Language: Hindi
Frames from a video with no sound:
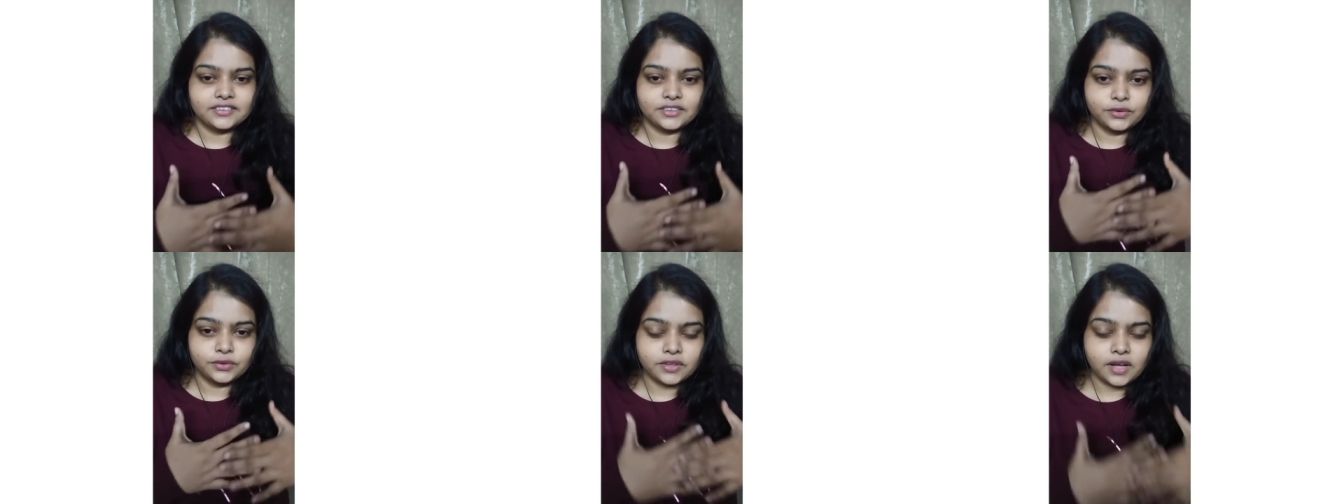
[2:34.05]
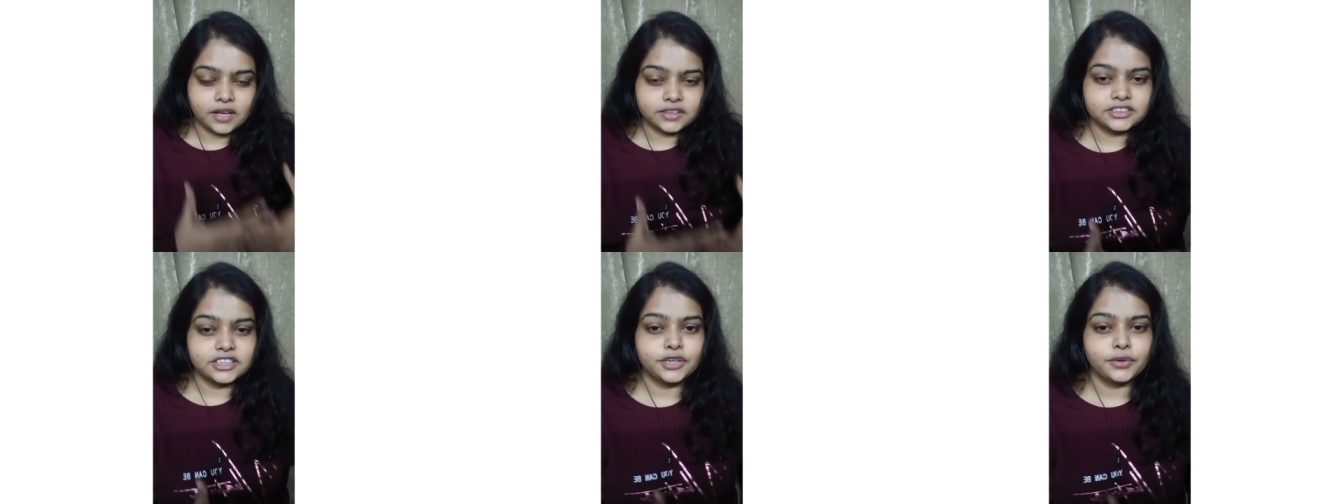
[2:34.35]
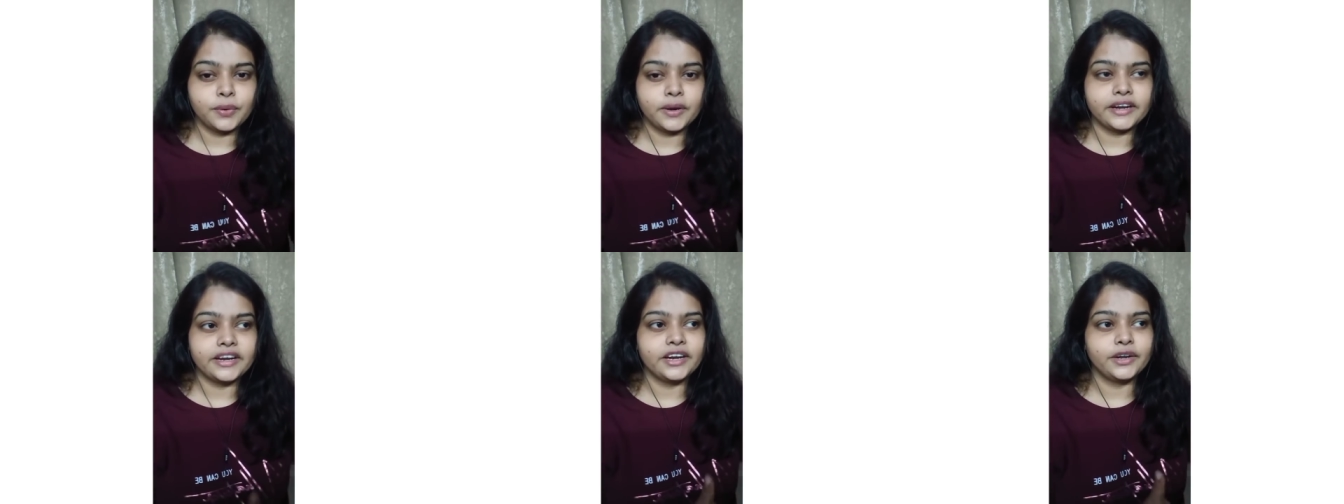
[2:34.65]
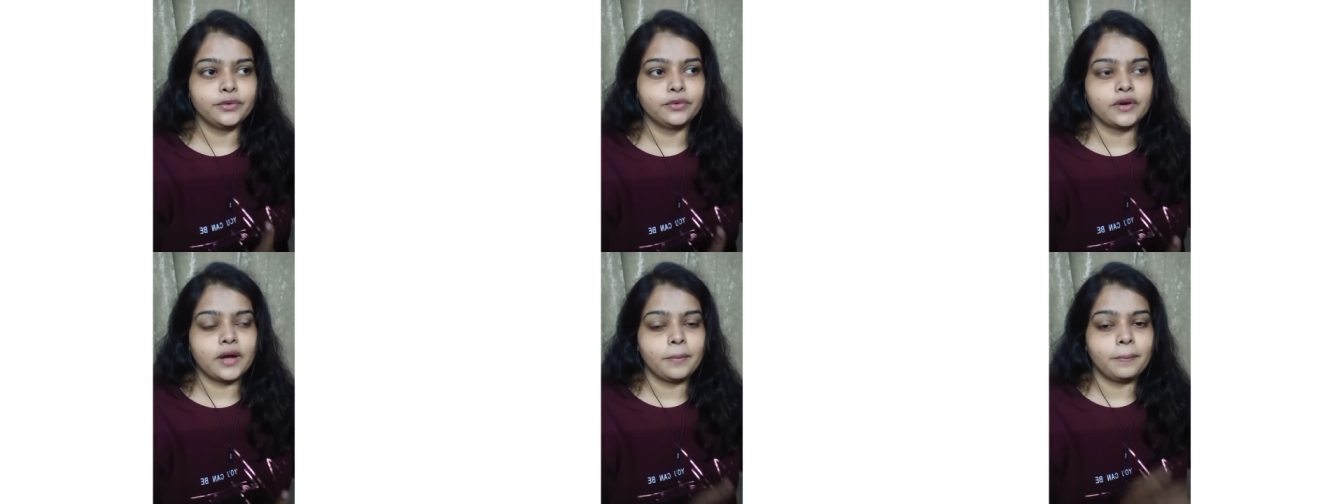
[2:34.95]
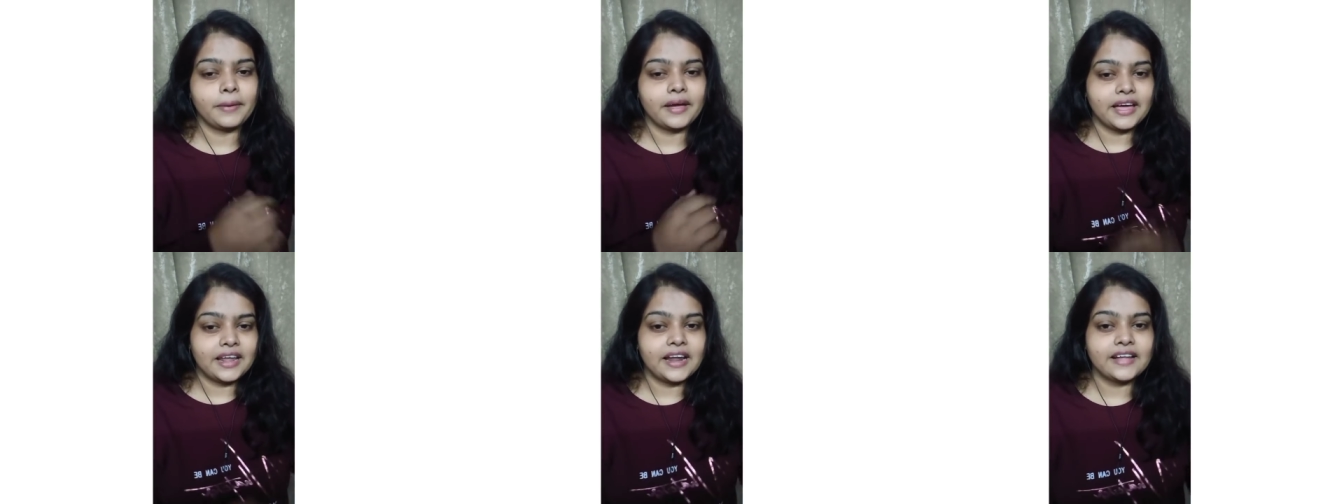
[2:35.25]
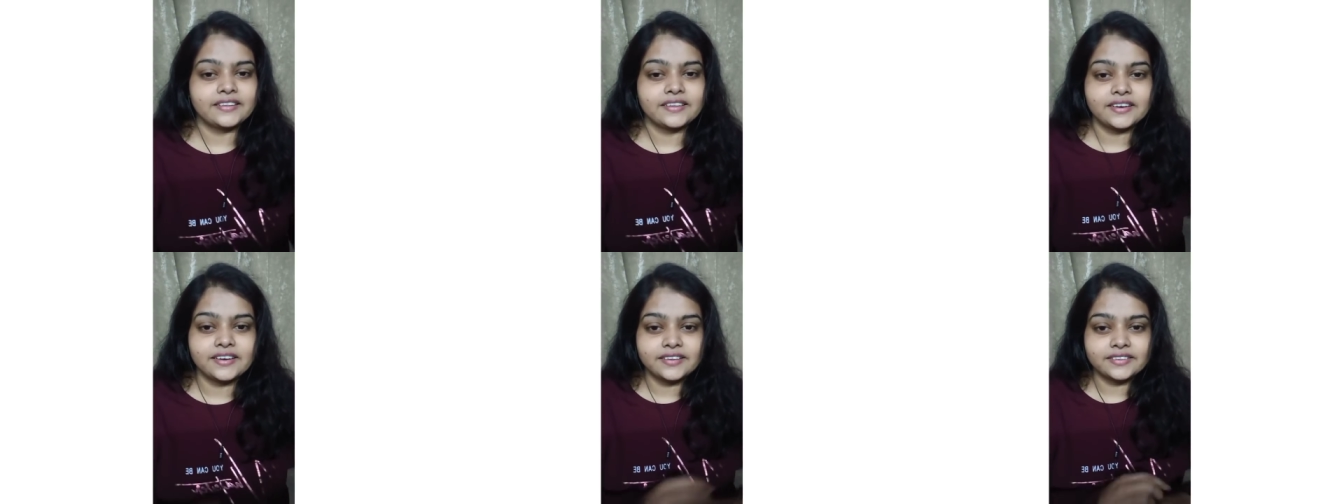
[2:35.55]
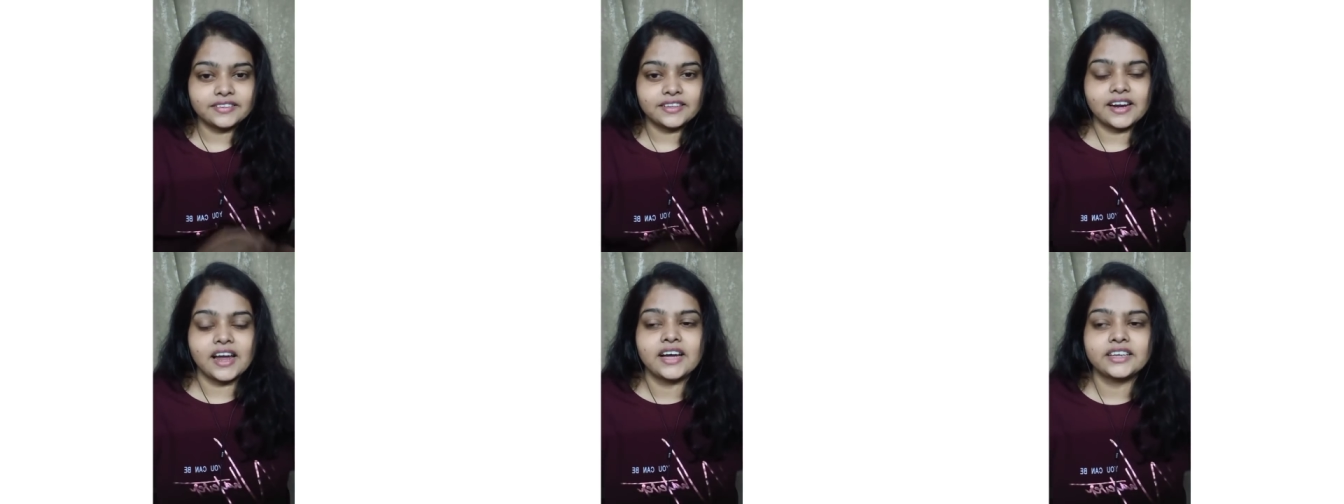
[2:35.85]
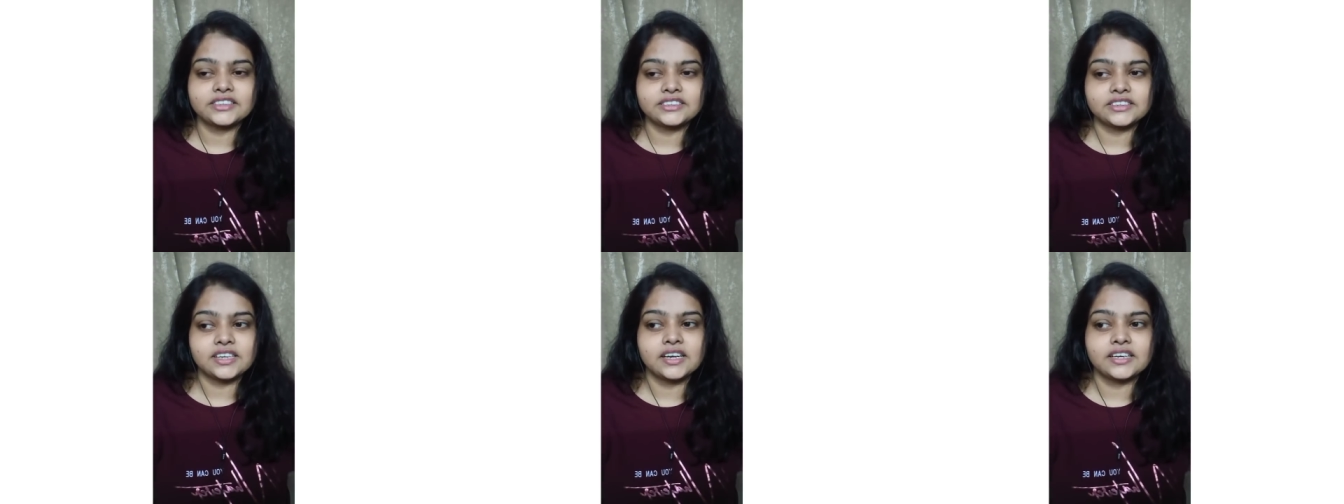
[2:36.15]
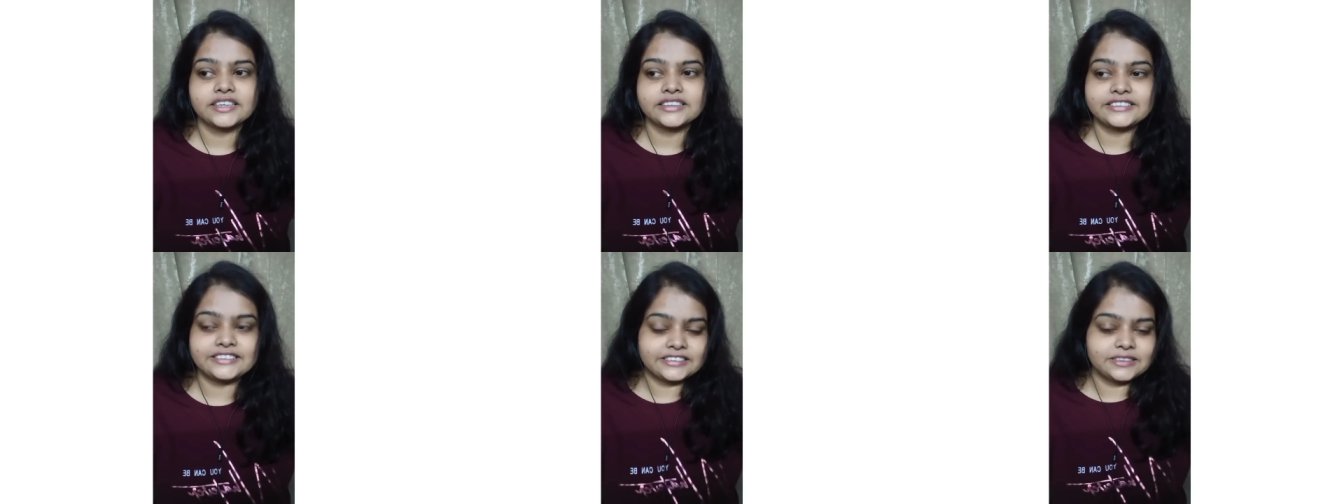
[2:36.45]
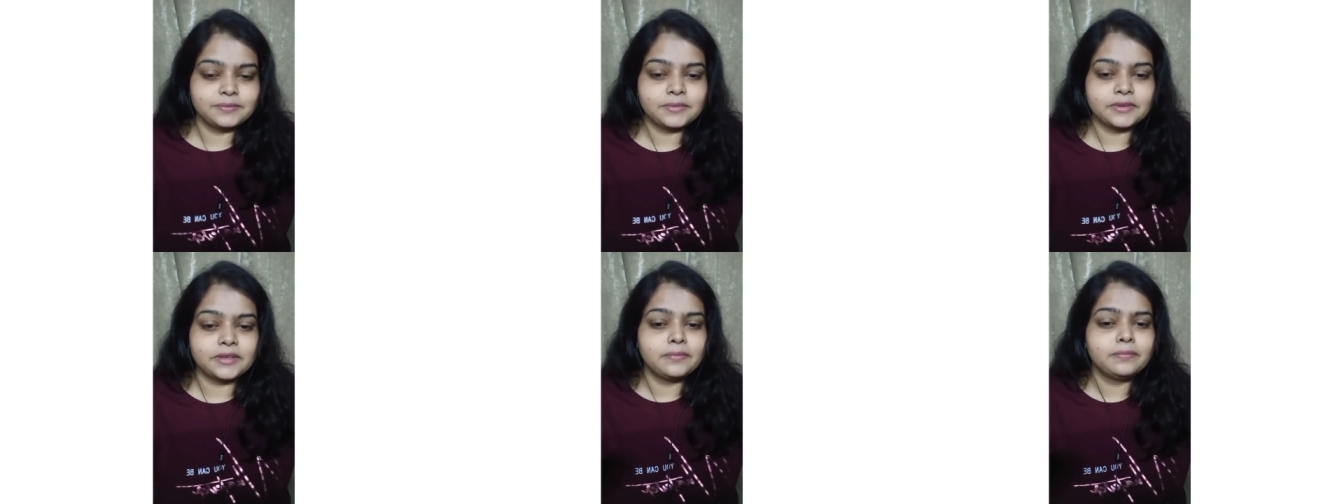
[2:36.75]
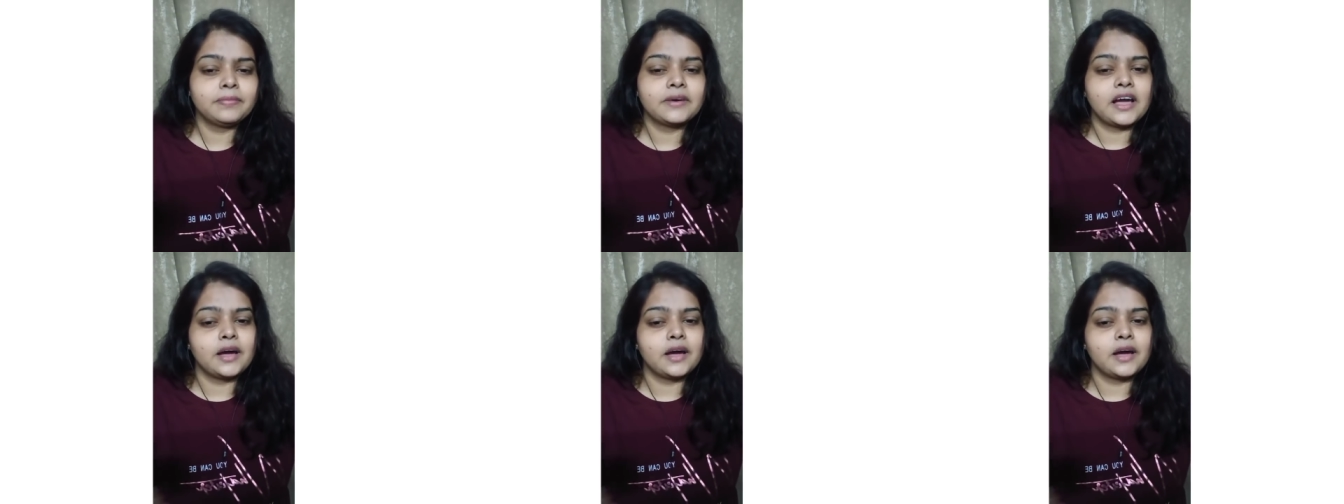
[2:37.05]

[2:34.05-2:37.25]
2022 का पहला दिन इतना अच्छा किसी मतलब